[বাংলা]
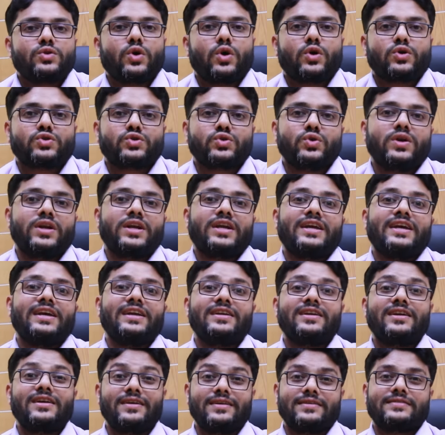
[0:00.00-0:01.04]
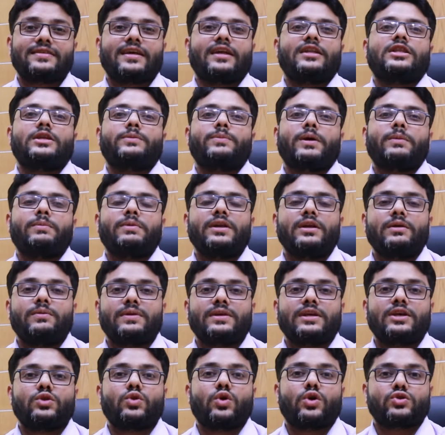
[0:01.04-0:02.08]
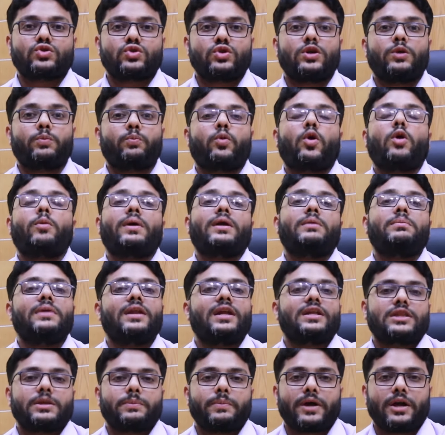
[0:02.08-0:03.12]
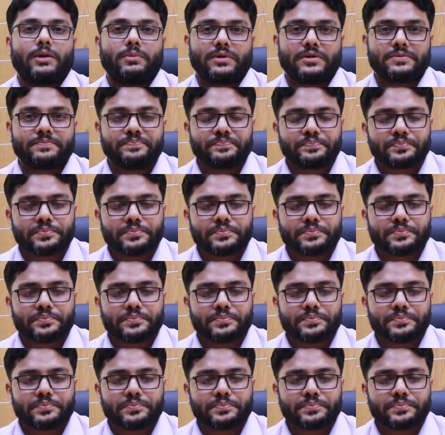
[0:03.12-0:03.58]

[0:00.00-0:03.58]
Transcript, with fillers: ধর্ষণের ইনগ্রিডিয়েন্টস আনতে পারবেন এমনকি ধর্ষণের প্রমাণ মিলাতে পারবেন